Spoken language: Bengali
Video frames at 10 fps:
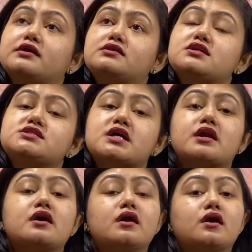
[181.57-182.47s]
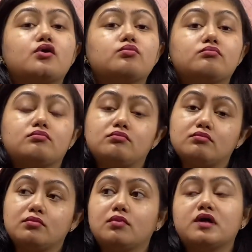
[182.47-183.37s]
ক্ষেত্রে চারখানা
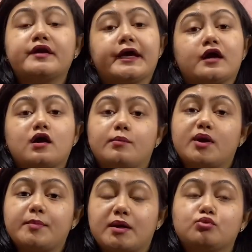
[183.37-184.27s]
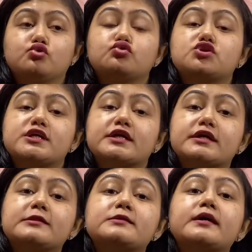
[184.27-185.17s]
র্যাঙ্ক আমরা পাবো তো
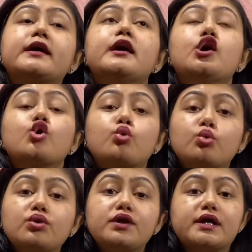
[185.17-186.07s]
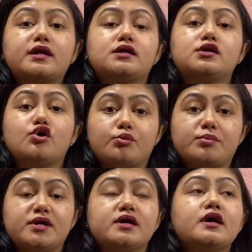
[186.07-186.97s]
সেক্ষেত্রে কোনটার কি
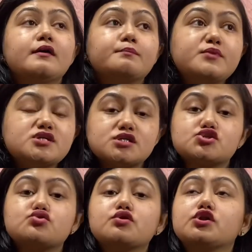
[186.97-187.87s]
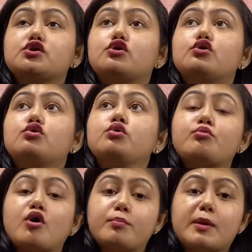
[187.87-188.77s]
হবে বিশেষ করে ধরো ওই
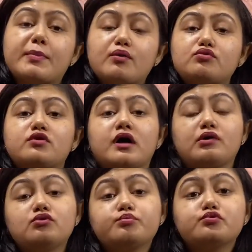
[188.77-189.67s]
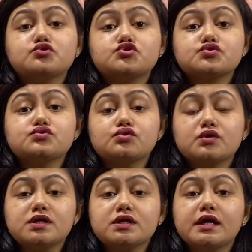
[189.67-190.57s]
মপা রাউন্ড পর্যন্ত
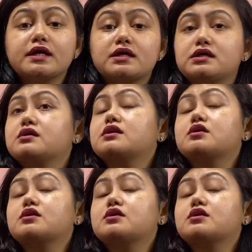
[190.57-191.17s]
গিয়ে কি